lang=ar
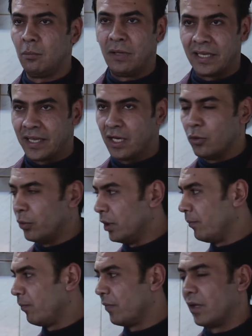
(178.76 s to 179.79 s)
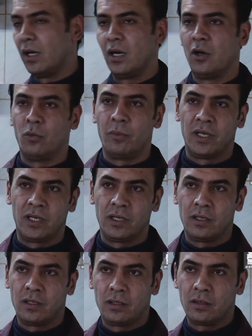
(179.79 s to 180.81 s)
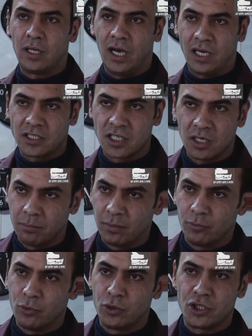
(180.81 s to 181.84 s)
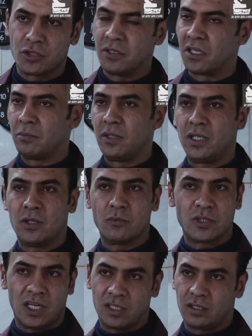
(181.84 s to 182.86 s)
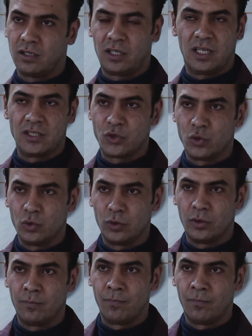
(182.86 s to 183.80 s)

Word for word: من قهوه او من اعشاب بابونج جميرميه وزعتر ينسون